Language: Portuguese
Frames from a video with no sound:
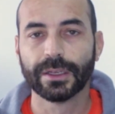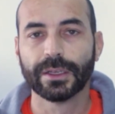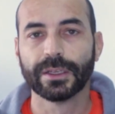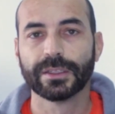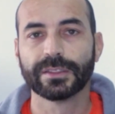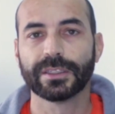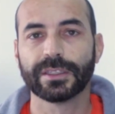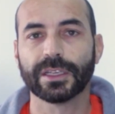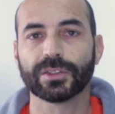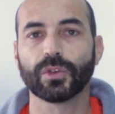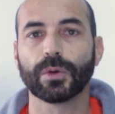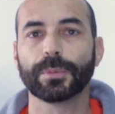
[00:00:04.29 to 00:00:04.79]

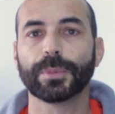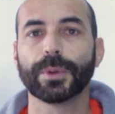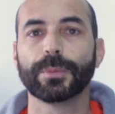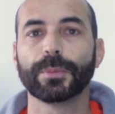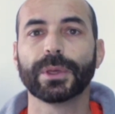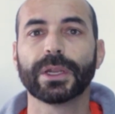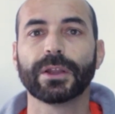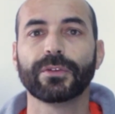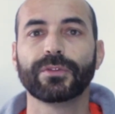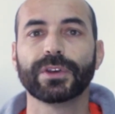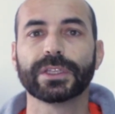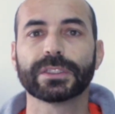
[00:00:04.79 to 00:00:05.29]
Se é a sua
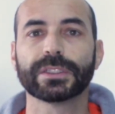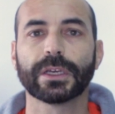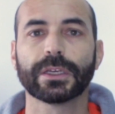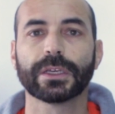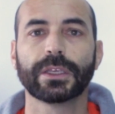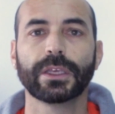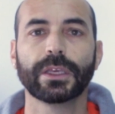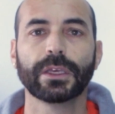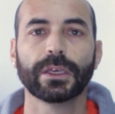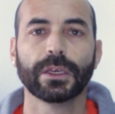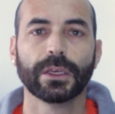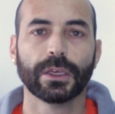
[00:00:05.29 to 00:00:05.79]
primeira vez
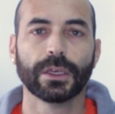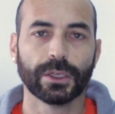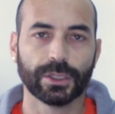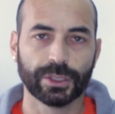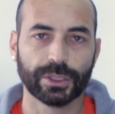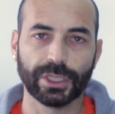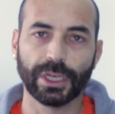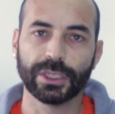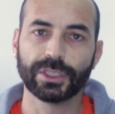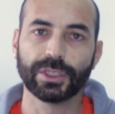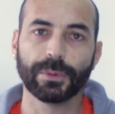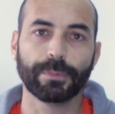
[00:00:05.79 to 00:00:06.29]
aqui,
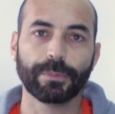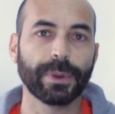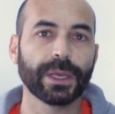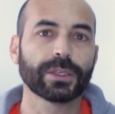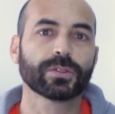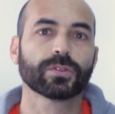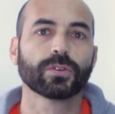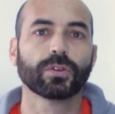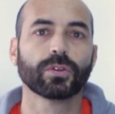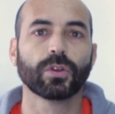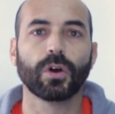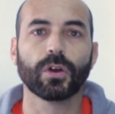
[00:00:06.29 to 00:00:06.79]
já te
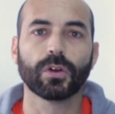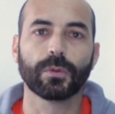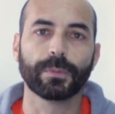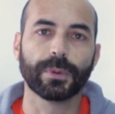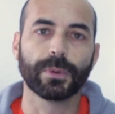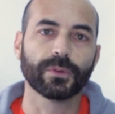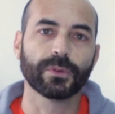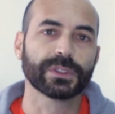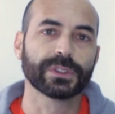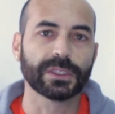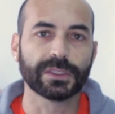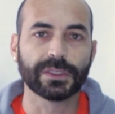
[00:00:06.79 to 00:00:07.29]
peço logo para
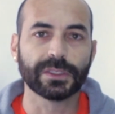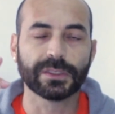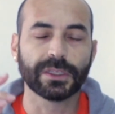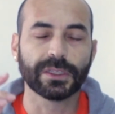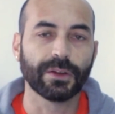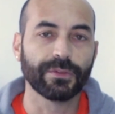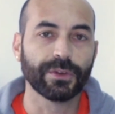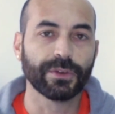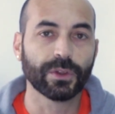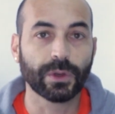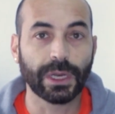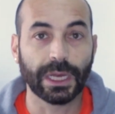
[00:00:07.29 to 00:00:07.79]
você se
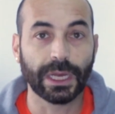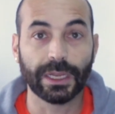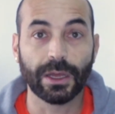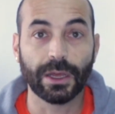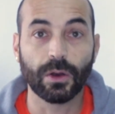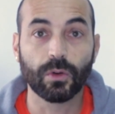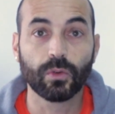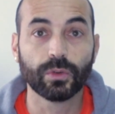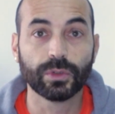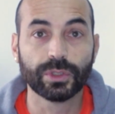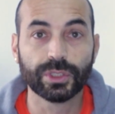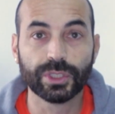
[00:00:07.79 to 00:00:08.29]
inscrever no canal,
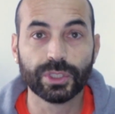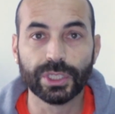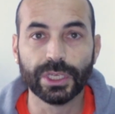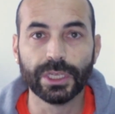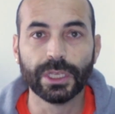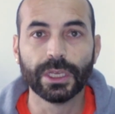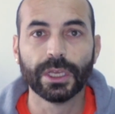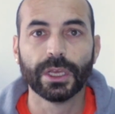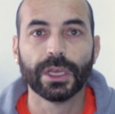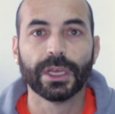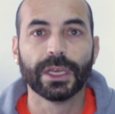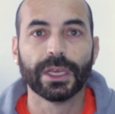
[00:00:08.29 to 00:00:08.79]

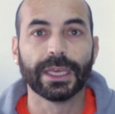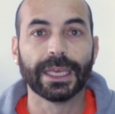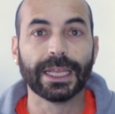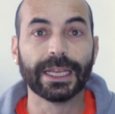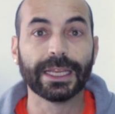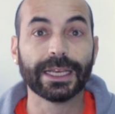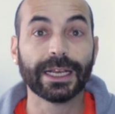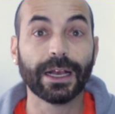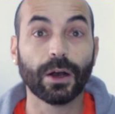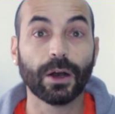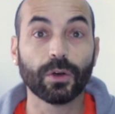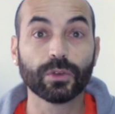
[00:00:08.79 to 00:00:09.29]
curtir e
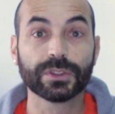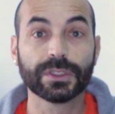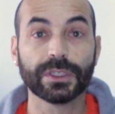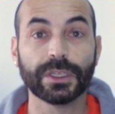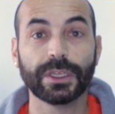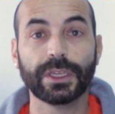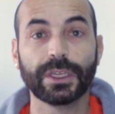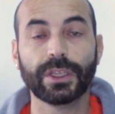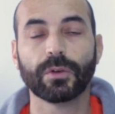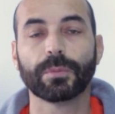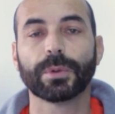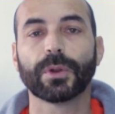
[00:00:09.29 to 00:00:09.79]
ligar o
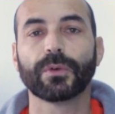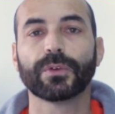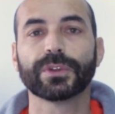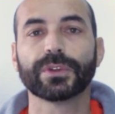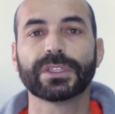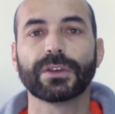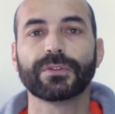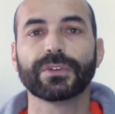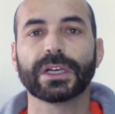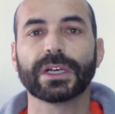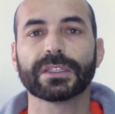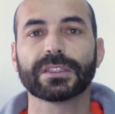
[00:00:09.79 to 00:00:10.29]
sininho para
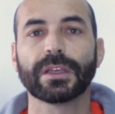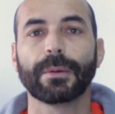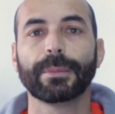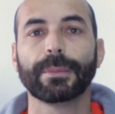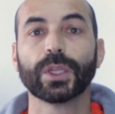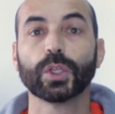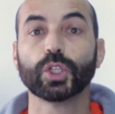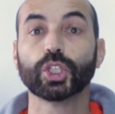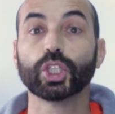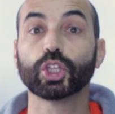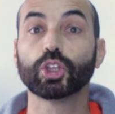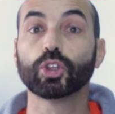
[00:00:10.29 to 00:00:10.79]
você ficar
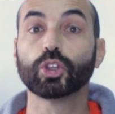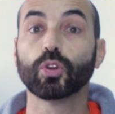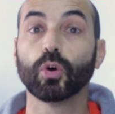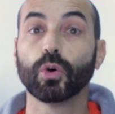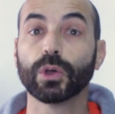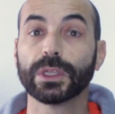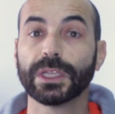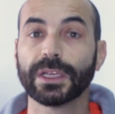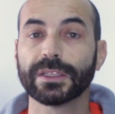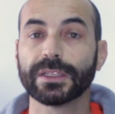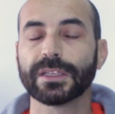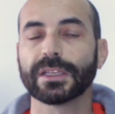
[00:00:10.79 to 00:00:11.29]
sabendo de
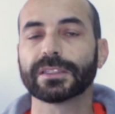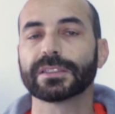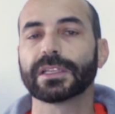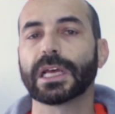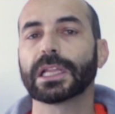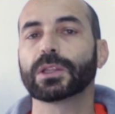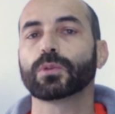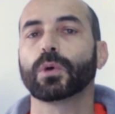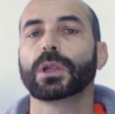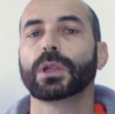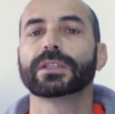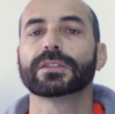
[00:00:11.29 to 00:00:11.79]
todas as
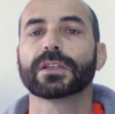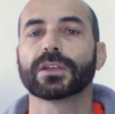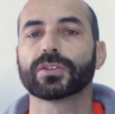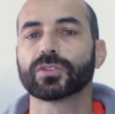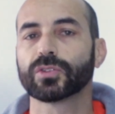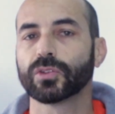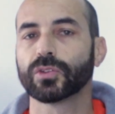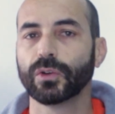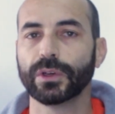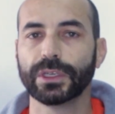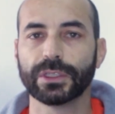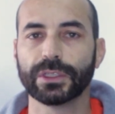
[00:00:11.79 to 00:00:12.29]

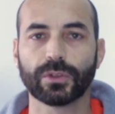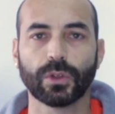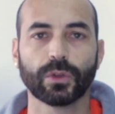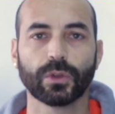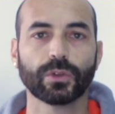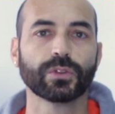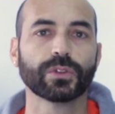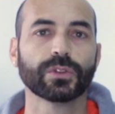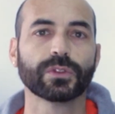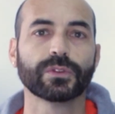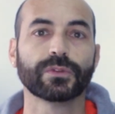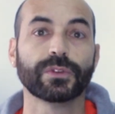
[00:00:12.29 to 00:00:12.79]
atualizações,
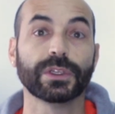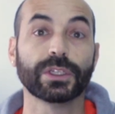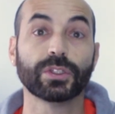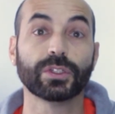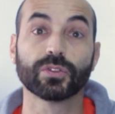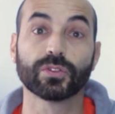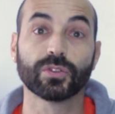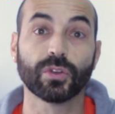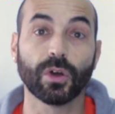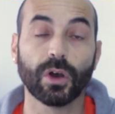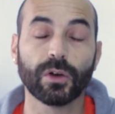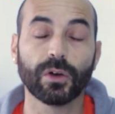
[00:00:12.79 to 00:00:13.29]
todos os
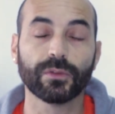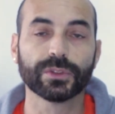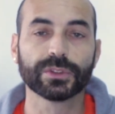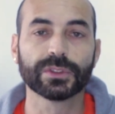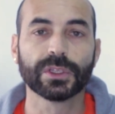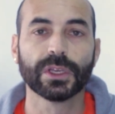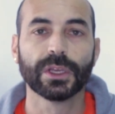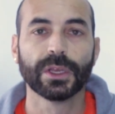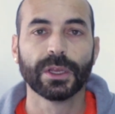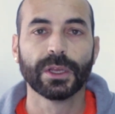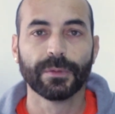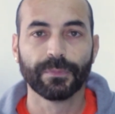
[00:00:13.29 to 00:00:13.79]
vídeos novos
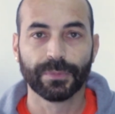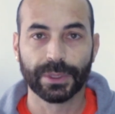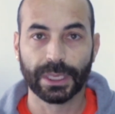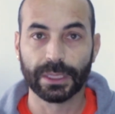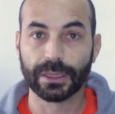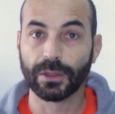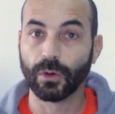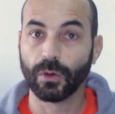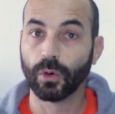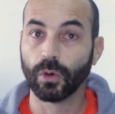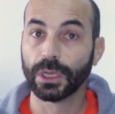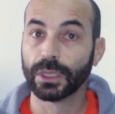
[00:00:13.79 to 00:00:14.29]
que
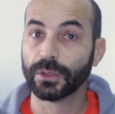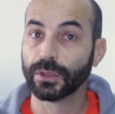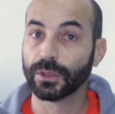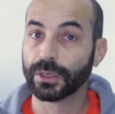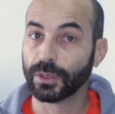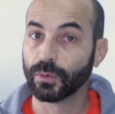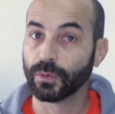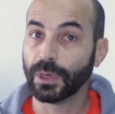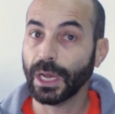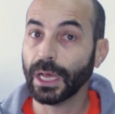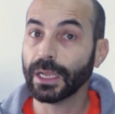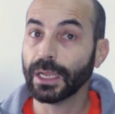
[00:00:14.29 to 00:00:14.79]
estão rolando aqui
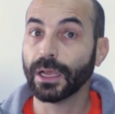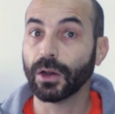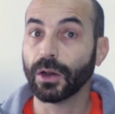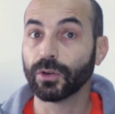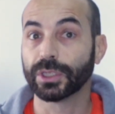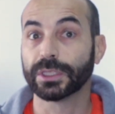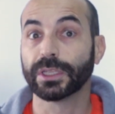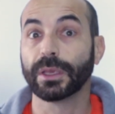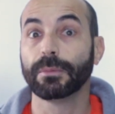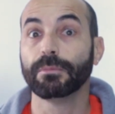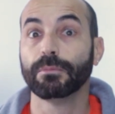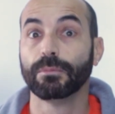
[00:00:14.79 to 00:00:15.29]
no canal. Já
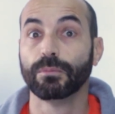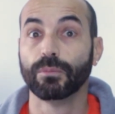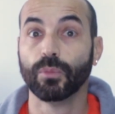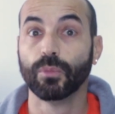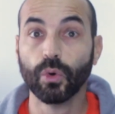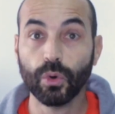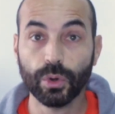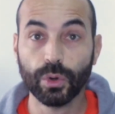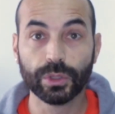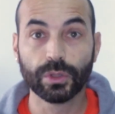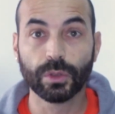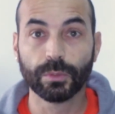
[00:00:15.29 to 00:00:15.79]
tem
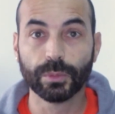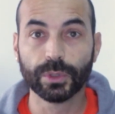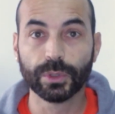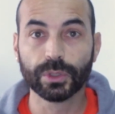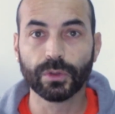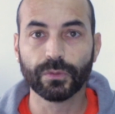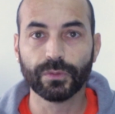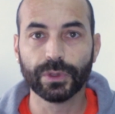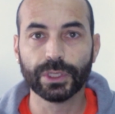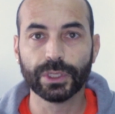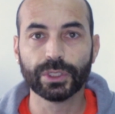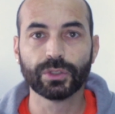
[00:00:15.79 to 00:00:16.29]
muito,
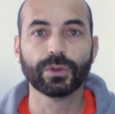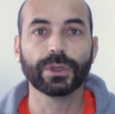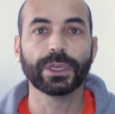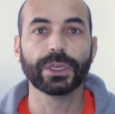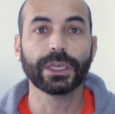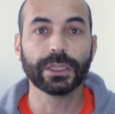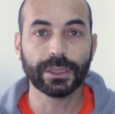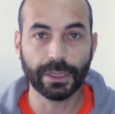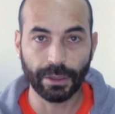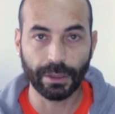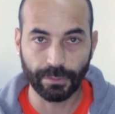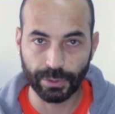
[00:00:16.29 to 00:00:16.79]
muito vídeo
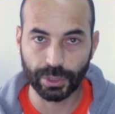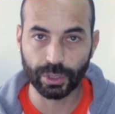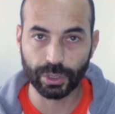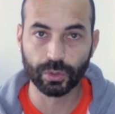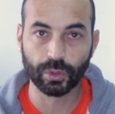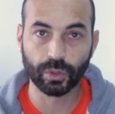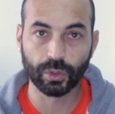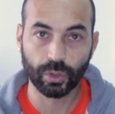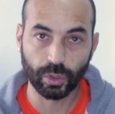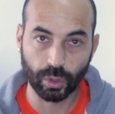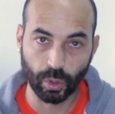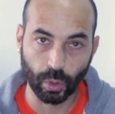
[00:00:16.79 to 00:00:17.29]
e tem vídeo
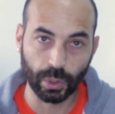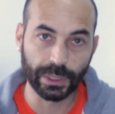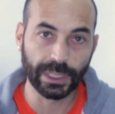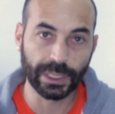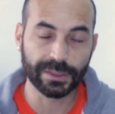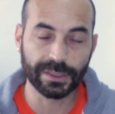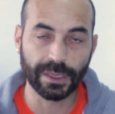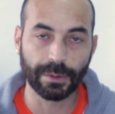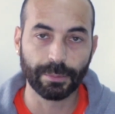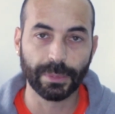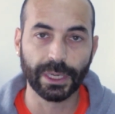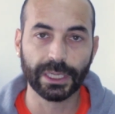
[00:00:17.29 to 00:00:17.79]
toda
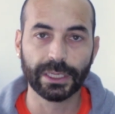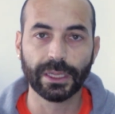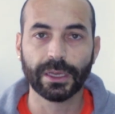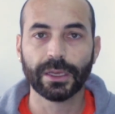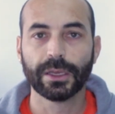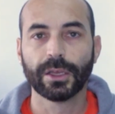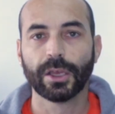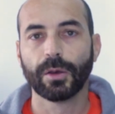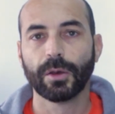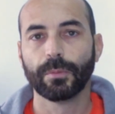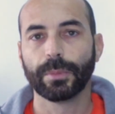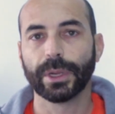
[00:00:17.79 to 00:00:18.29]
semana
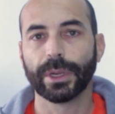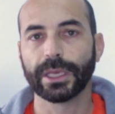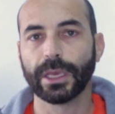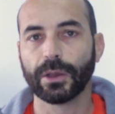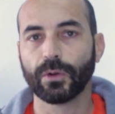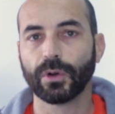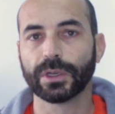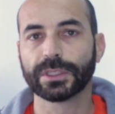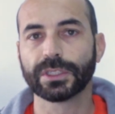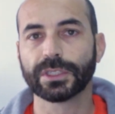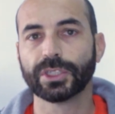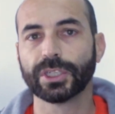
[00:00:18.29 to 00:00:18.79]
para quem
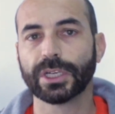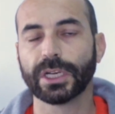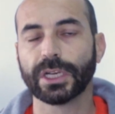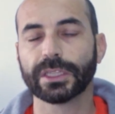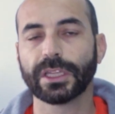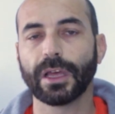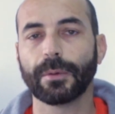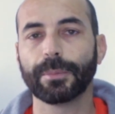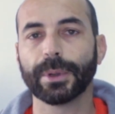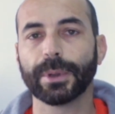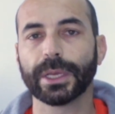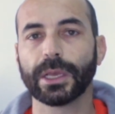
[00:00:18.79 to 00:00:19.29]
gosta de
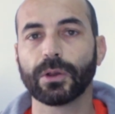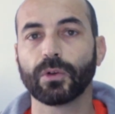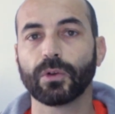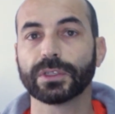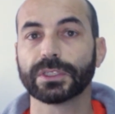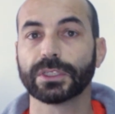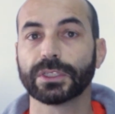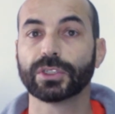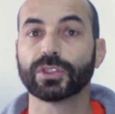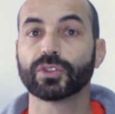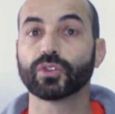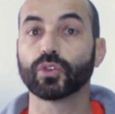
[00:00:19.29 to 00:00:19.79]
cantar, para quem
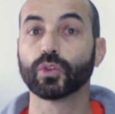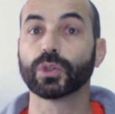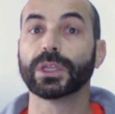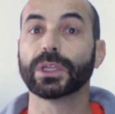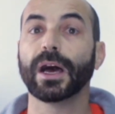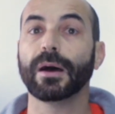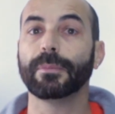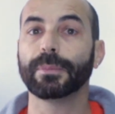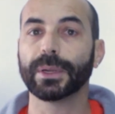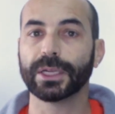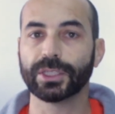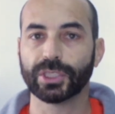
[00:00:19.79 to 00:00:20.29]
gosta de
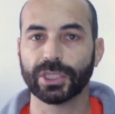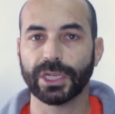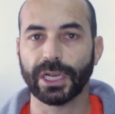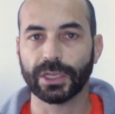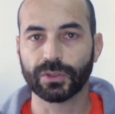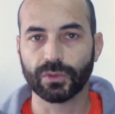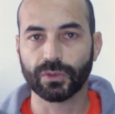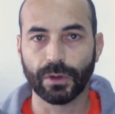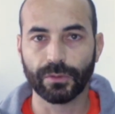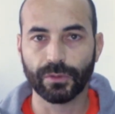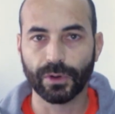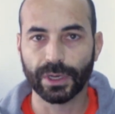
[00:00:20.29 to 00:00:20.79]
estudar, praticar
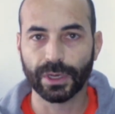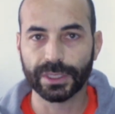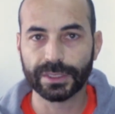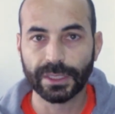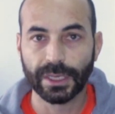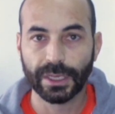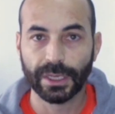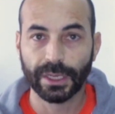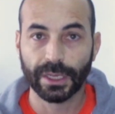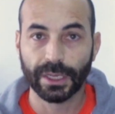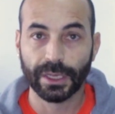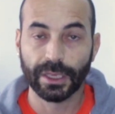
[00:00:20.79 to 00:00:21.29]
sua voz
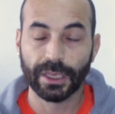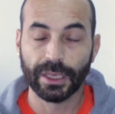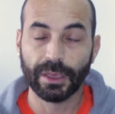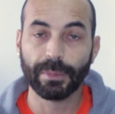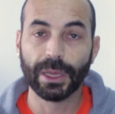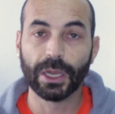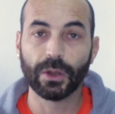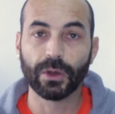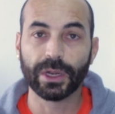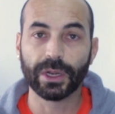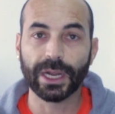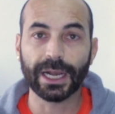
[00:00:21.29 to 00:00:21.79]
e
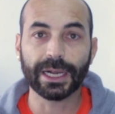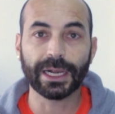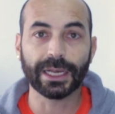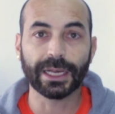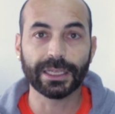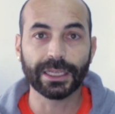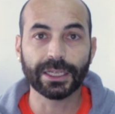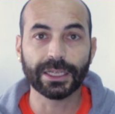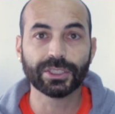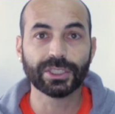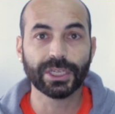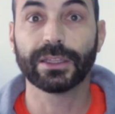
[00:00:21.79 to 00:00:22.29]
melhorar a
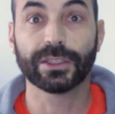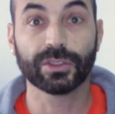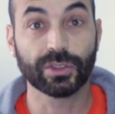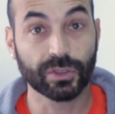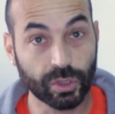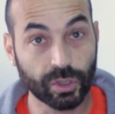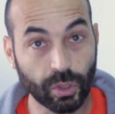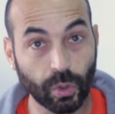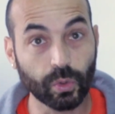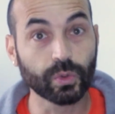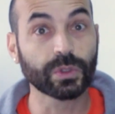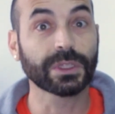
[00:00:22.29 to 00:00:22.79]
cada dia,
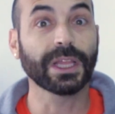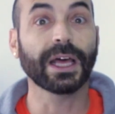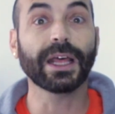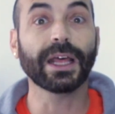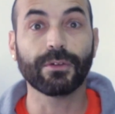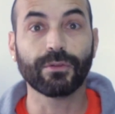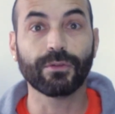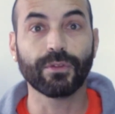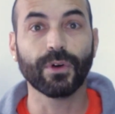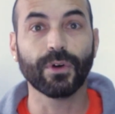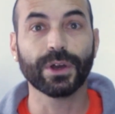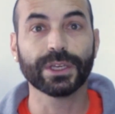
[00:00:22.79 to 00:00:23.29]
soltar a
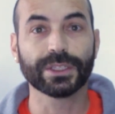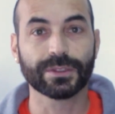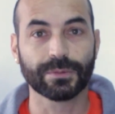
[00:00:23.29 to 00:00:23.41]
voz